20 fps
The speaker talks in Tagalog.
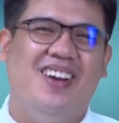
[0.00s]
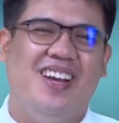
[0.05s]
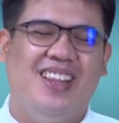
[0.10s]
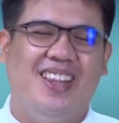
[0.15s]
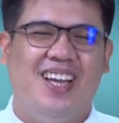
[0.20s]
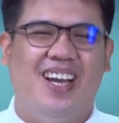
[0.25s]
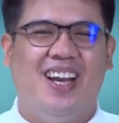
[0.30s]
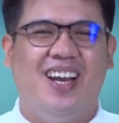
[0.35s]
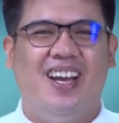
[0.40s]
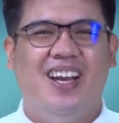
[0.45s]
at
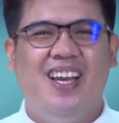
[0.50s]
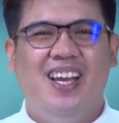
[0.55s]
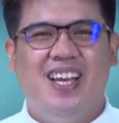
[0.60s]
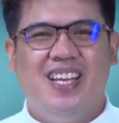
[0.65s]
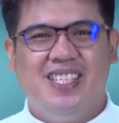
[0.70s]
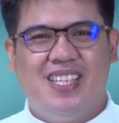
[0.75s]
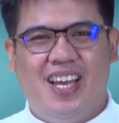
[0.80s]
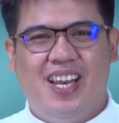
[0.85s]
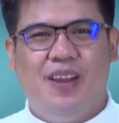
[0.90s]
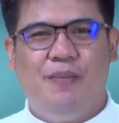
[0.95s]
uh,
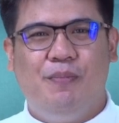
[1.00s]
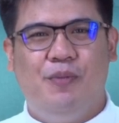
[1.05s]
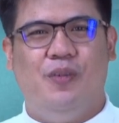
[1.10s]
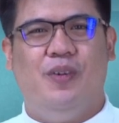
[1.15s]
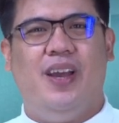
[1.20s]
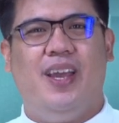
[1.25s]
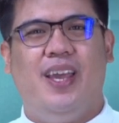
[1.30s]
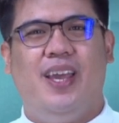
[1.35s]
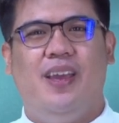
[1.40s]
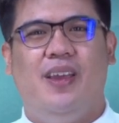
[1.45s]
sana
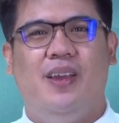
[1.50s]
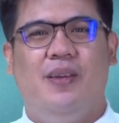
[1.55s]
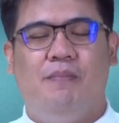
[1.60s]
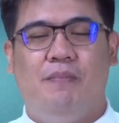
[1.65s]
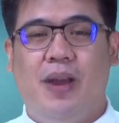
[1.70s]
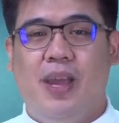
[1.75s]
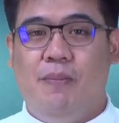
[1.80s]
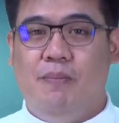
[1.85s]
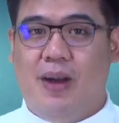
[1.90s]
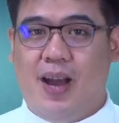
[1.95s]
po ay
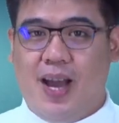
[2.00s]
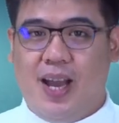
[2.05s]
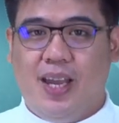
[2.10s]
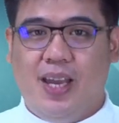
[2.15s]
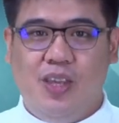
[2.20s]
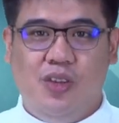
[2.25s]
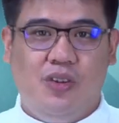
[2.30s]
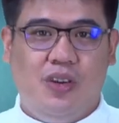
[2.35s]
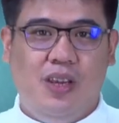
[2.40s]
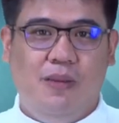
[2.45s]

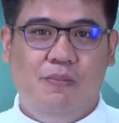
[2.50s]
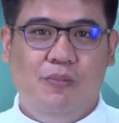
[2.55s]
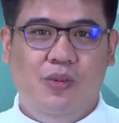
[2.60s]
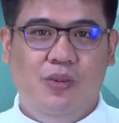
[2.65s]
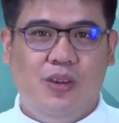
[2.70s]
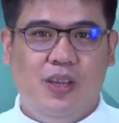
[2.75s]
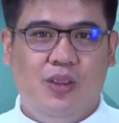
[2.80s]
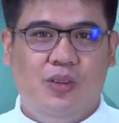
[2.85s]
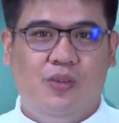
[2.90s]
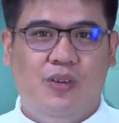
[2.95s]
maibahagi nyo rin
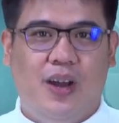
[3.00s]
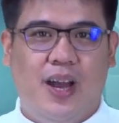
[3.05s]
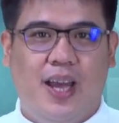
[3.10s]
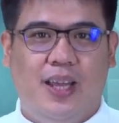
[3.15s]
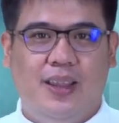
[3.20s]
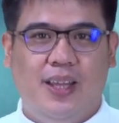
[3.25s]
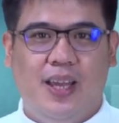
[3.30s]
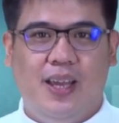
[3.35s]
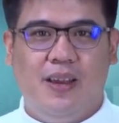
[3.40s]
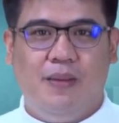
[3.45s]
po itong
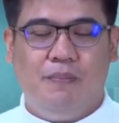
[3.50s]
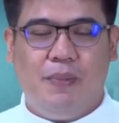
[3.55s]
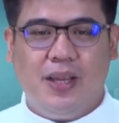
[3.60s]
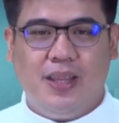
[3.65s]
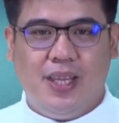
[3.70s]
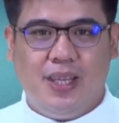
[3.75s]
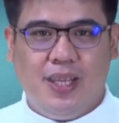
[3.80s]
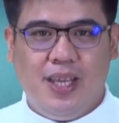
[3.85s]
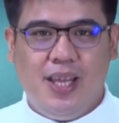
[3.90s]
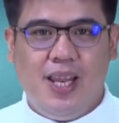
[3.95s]
ating
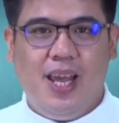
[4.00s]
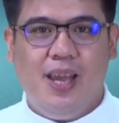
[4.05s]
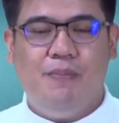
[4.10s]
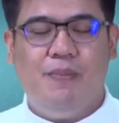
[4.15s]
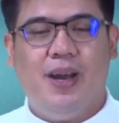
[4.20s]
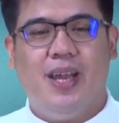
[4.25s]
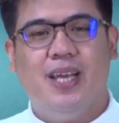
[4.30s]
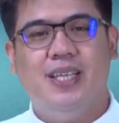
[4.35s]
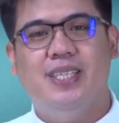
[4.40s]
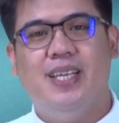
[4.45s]
pagninilay
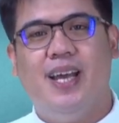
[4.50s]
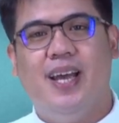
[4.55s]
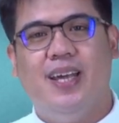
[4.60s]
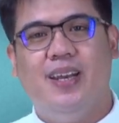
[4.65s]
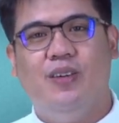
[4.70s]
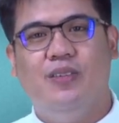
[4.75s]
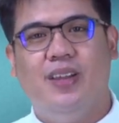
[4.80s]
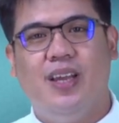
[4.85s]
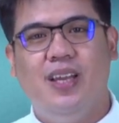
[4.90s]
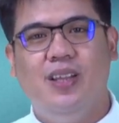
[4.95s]
para sa
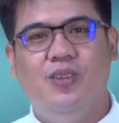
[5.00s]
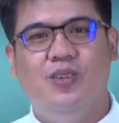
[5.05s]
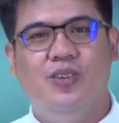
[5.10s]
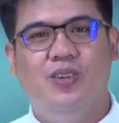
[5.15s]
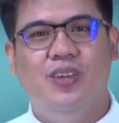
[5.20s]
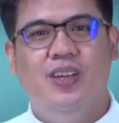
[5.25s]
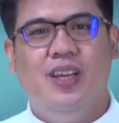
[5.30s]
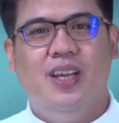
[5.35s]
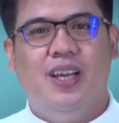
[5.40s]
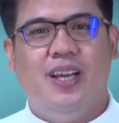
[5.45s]
araw na ito
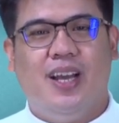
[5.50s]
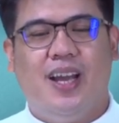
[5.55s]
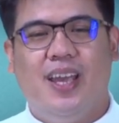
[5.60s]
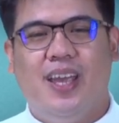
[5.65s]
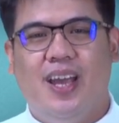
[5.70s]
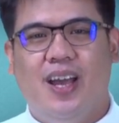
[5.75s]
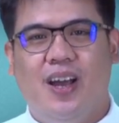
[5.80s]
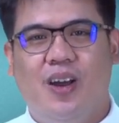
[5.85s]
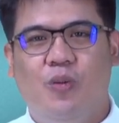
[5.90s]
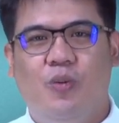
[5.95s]

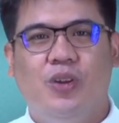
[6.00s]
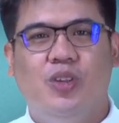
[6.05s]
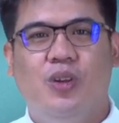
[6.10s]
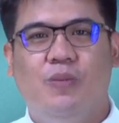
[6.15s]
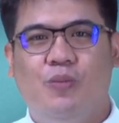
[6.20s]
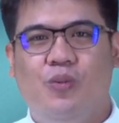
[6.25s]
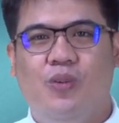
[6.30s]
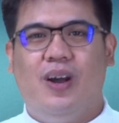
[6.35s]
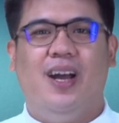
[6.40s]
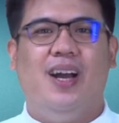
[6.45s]
kaya wag nyo
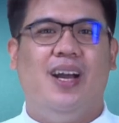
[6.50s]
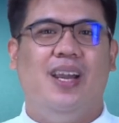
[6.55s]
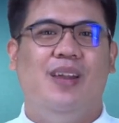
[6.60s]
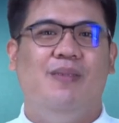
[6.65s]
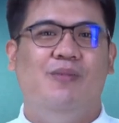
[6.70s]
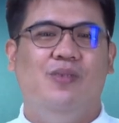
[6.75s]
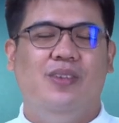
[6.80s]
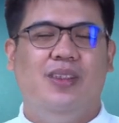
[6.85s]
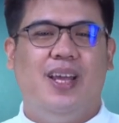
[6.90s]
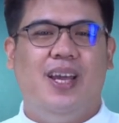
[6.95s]

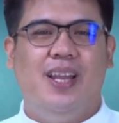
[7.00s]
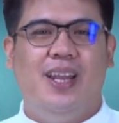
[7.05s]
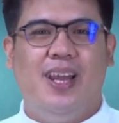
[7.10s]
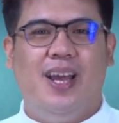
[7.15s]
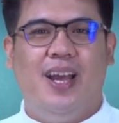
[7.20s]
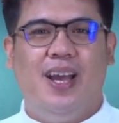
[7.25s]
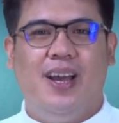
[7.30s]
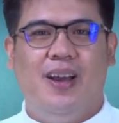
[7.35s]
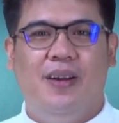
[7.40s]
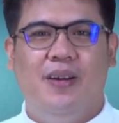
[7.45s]
kakalimutan
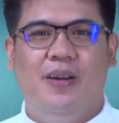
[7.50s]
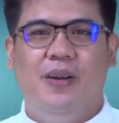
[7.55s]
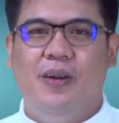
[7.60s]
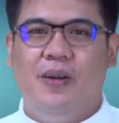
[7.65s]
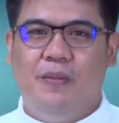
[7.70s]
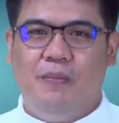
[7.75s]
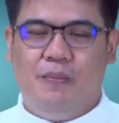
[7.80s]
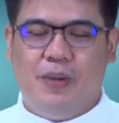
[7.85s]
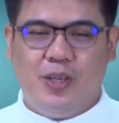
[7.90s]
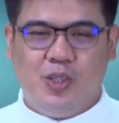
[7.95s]
na
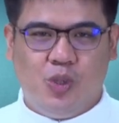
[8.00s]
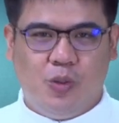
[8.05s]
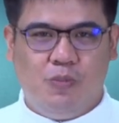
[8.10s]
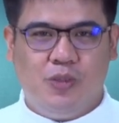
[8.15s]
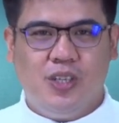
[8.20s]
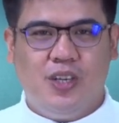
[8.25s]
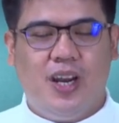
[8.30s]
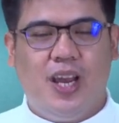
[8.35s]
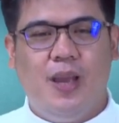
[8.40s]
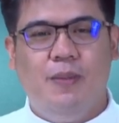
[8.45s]

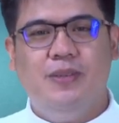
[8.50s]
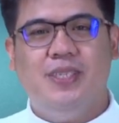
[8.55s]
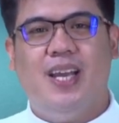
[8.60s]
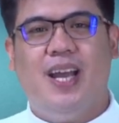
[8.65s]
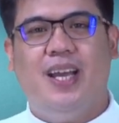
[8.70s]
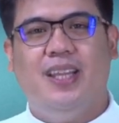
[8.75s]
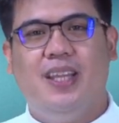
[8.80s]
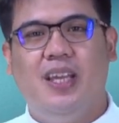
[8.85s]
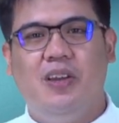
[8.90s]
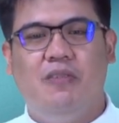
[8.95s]
mag-subscribe
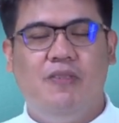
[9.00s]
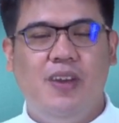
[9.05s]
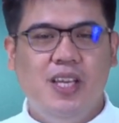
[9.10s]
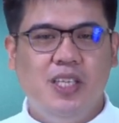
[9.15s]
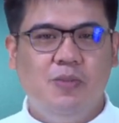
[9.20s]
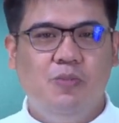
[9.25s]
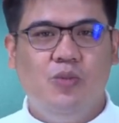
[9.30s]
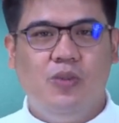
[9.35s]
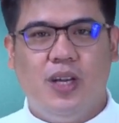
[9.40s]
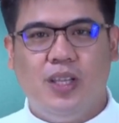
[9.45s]
sa ating
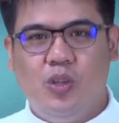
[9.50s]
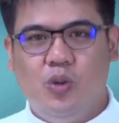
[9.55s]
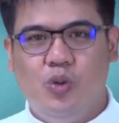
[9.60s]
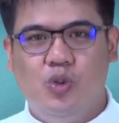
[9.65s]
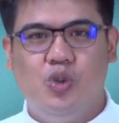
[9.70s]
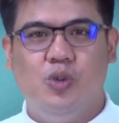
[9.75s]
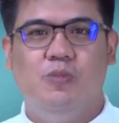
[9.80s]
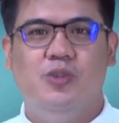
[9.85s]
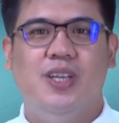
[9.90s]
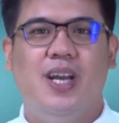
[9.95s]
Facebook at
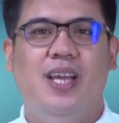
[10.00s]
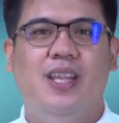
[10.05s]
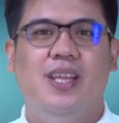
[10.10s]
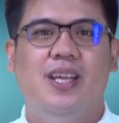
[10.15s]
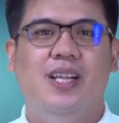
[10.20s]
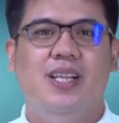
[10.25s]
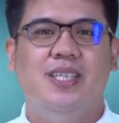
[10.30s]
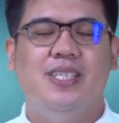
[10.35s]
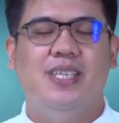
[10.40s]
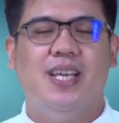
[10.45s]
YouTube
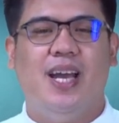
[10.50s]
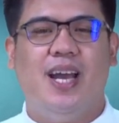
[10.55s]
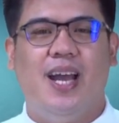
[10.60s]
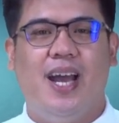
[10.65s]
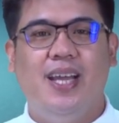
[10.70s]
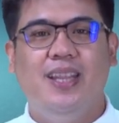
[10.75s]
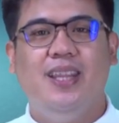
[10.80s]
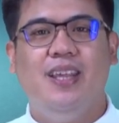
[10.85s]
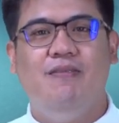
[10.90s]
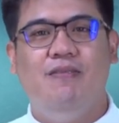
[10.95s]
channel sa
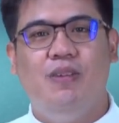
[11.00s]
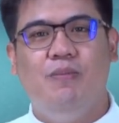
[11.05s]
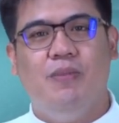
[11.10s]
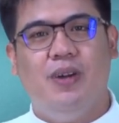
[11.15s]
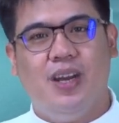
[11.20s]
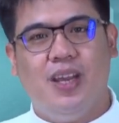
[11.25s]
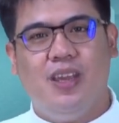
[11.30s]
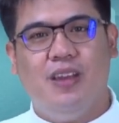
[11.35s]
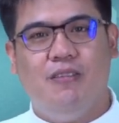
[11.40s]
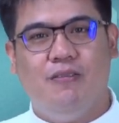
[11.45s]
at TV
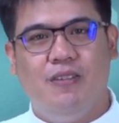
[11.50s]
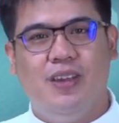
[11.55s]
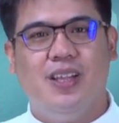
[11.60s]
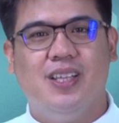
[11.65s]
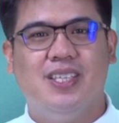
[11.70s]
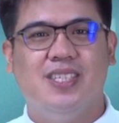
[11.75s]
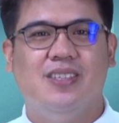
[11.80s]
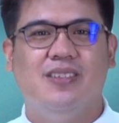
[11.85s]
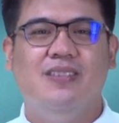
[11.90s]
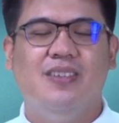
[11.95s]
Maria
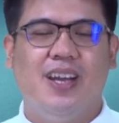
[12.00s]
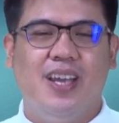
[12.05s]
Fields. No?